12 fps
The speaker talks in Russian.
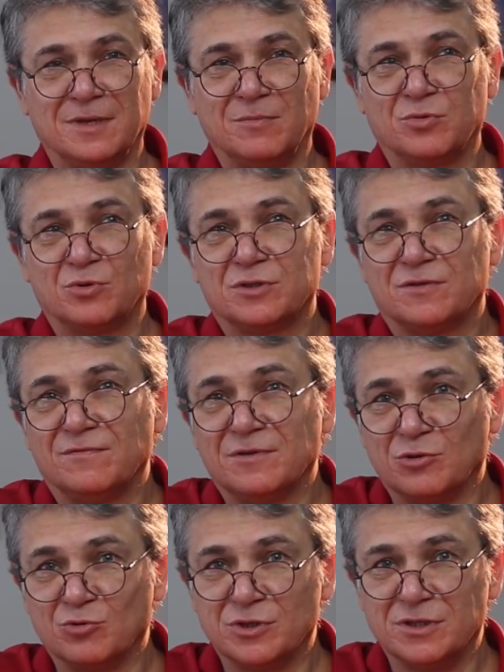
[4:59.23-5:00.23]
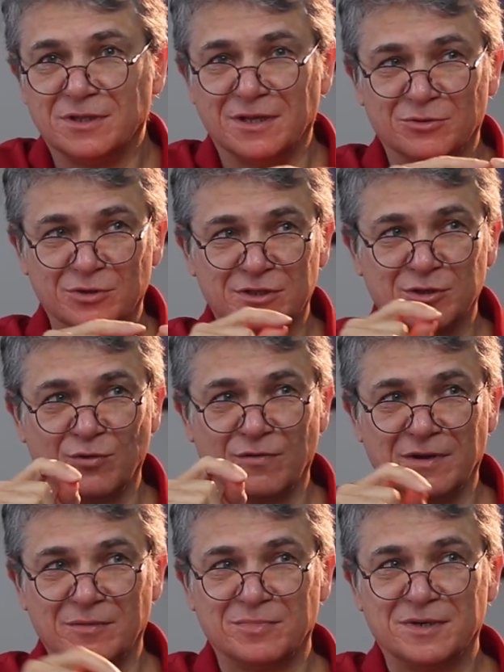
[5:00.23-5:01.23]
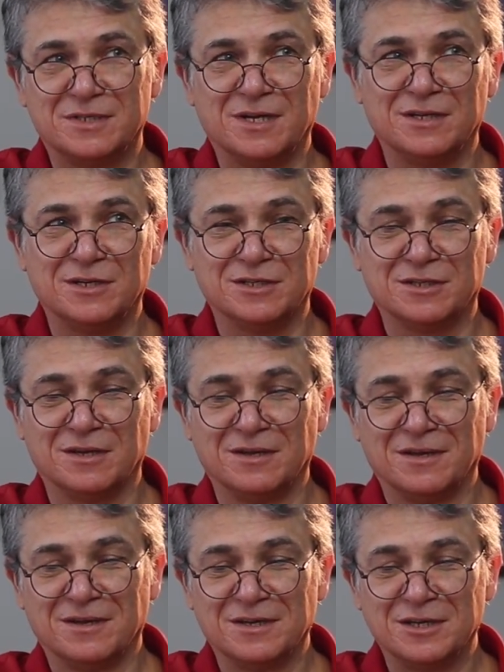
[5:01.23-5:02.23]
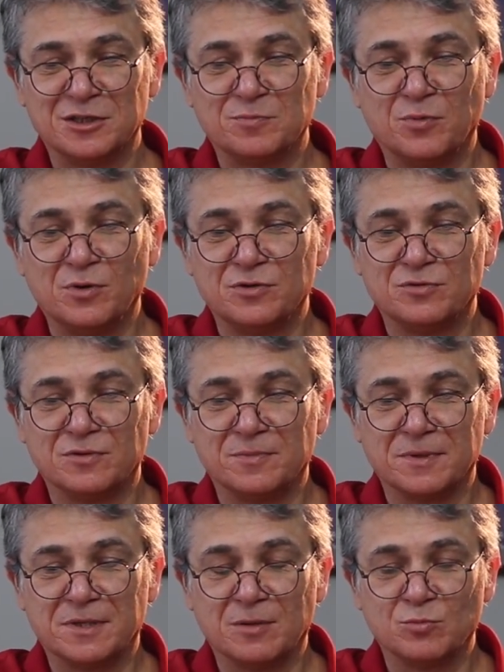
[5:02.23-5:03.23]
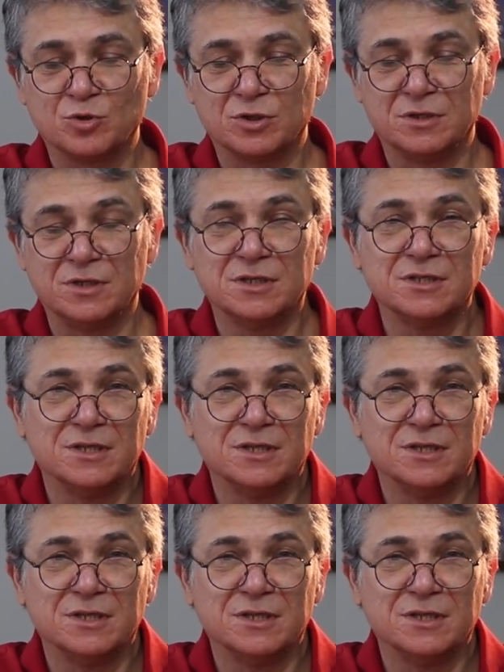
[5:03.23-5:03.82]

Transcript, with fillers: Я просто вынужден это слово импрессионист использовать, потому что не